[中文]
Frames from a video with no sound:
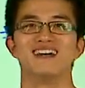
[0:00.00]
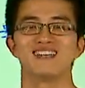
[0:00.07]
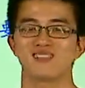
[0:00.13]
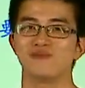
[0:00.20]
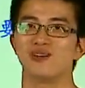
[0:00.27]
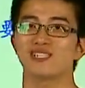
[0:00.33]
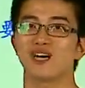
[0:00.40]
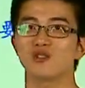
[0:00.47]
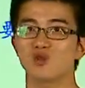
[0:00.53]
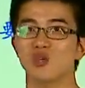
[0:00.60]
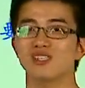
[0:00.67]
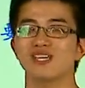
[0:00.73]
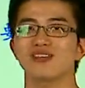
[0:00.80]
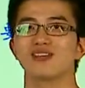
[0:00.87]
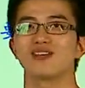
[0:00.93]
那么像
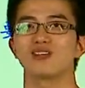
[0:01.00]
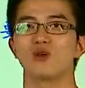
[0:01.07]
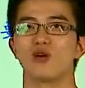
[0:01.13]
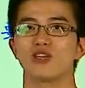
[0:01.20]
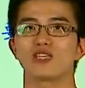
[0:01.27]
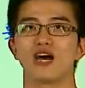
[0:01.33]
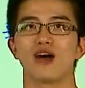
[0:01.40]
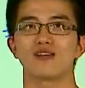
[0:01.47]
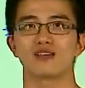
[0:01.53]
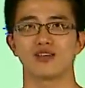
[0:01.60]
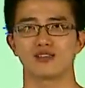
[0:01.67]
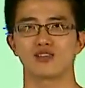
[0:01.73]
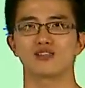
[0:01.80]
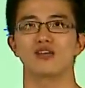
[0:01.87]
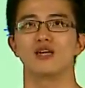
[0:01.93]
最近有一场
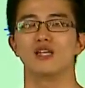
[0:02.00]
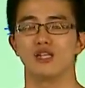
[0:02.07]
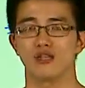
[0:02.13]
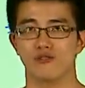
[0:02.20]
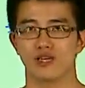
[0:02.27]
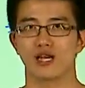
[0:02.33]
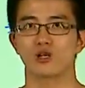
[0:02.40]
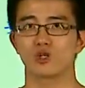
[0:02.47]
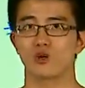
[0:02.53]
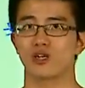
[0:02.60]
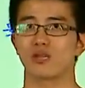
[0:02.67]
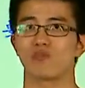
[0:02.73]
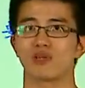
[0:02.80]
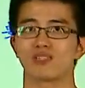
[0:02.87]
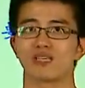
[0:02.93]
也是非常重要
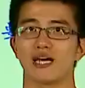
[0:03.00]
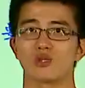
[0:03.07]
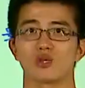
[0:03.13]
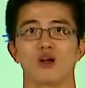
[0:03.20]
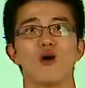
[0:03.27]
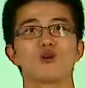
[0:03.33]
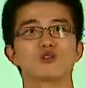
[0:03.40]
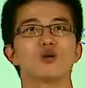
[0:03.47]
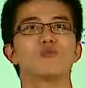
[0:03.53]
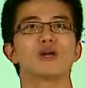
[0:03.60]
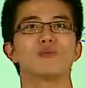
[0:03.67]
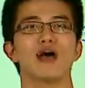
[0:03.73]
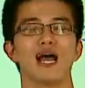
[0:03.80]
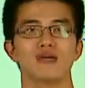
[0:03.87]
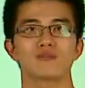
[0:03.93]
的比赛，就是欧洲
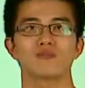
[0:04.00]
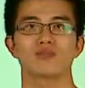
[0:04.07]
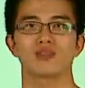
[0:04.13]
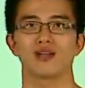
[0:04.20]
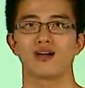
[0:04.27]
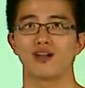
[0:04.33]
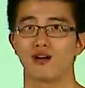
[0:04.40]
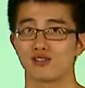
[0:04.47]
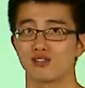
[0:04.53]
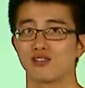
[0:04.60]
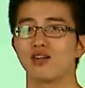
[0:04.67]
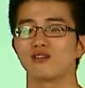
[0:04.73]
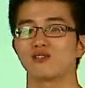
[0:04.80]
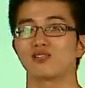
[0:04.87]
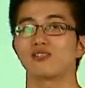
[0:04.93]
杯吧。嗯。啊，老师
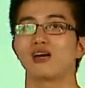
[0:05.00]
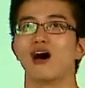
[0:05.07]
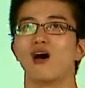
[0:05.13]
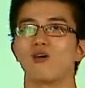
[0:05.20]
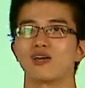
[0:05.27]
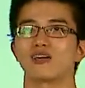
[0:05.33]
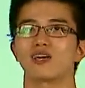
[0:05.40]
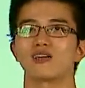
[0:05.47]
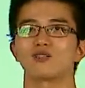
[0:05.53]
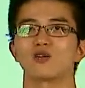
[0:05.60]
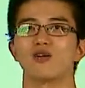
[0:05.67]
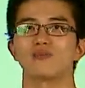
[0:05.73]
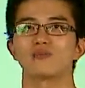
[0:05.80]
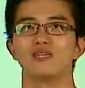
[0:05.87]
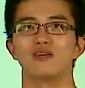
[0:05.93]
呢经常熬夜看
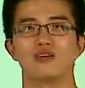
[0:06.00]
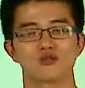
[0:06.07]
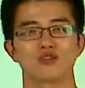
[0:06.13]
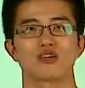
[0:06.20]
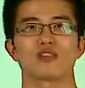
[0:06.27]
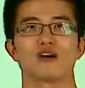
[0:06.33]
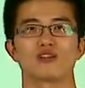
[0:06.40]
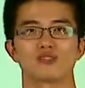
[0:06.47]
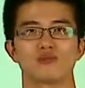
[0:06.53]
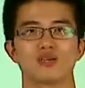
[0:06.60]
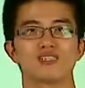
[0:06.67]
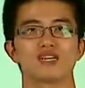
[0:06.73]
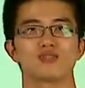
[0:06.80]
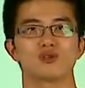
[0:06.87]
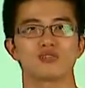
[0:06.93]
球，所以老师
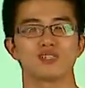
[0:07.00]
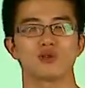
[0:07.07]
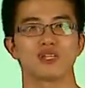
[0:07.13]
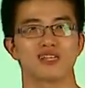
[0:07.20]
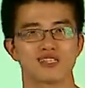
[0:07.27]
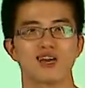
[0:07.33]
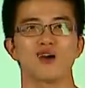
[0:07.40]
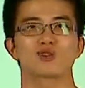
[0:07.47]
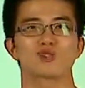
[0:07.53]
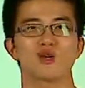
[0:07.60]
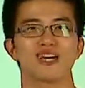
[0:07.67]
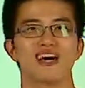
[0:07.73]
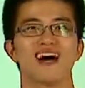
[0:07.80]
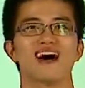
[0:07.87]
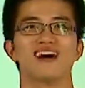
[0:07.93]
明显最近有点憔悴
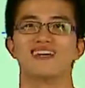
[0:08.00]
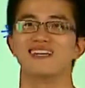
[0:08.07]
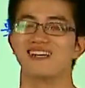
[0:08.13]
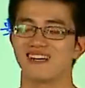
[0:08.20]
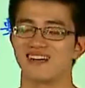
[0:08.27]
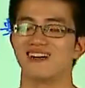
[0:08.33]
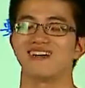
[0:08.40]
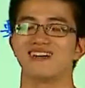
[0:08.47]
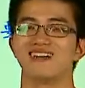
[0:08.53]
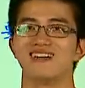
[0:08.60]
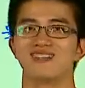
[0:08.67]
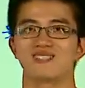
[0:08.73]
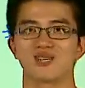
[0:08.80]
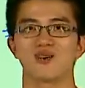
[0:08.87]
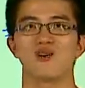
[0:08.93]
啊啊！
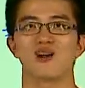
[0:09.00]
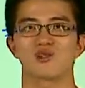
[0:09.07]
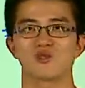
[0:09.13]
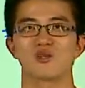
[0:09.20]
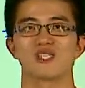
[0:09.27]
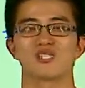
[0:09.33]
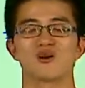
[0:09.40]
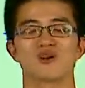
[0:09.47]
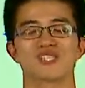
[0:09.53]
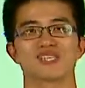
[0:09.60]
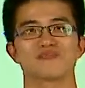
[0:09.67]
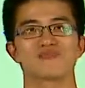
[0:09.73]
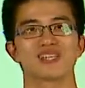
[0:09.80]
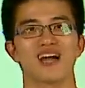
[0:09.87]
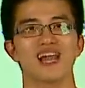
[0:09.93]
今后要注意休息。
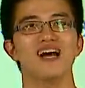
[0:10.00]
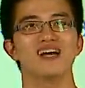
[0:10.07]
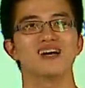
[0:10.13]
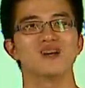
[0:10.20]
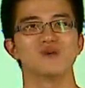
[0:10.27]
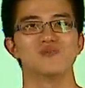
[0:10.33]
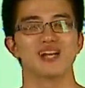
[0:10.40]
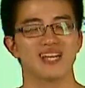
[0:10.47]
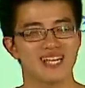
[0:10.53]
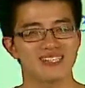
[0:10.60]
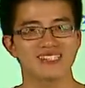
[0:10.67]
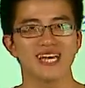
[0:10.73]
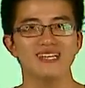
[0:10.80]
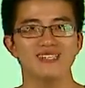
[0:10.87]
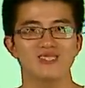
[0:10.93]
好了，我们例
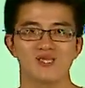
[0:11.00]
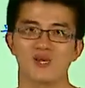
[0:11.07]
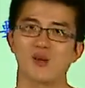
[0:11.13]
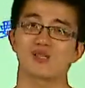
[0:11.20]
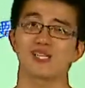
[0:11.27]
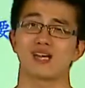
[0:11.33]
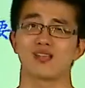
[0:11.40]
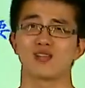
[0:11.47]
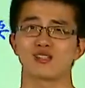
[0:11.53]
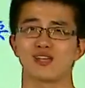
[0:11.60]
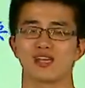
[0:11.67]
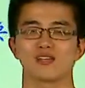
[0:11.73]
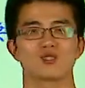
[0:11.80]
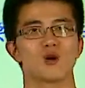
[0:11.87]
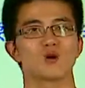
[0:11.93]
三就讲到这
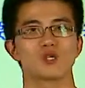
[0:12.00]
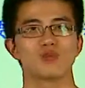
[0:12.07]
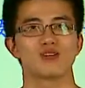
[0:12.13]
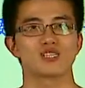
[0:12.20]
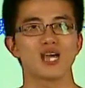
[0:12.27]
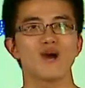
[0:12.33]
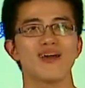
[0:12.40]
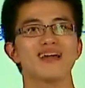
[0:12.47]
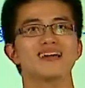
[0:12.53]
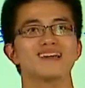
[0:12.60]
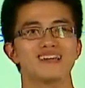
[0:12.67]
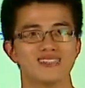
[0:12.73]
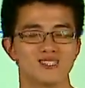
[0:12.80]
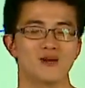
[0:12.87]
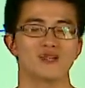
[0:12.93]
里，同学们稍微
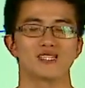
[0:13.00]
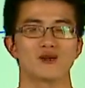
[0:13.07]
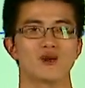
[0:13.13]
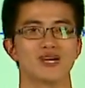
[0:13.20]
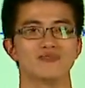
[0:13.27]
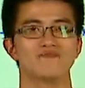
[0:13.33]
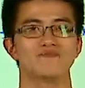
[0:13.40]
休息会。